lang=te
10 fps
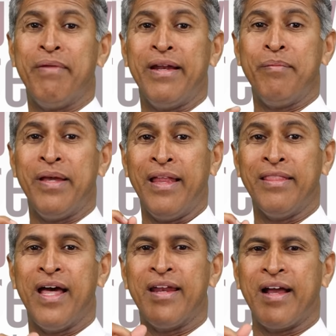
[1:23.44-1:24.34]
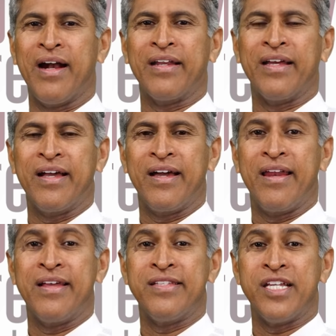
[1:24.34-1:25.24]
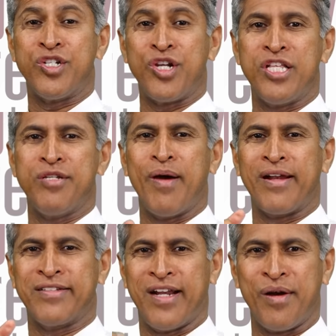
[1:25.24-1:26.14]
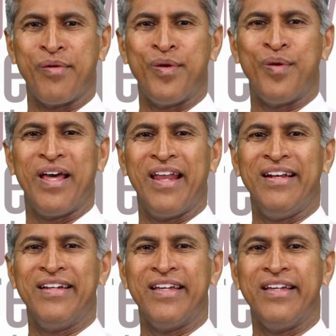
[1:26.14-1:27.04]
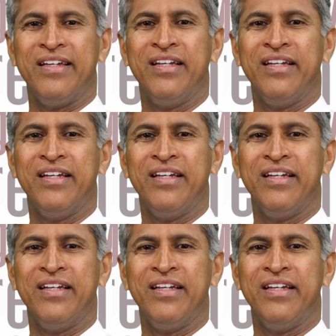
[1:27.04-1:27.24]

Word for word: మరి మీ అందానికి ఆటంకం కలిగించే స్ట్రెచ్ మార్క్స్ రాకుండా ఉండాలంటే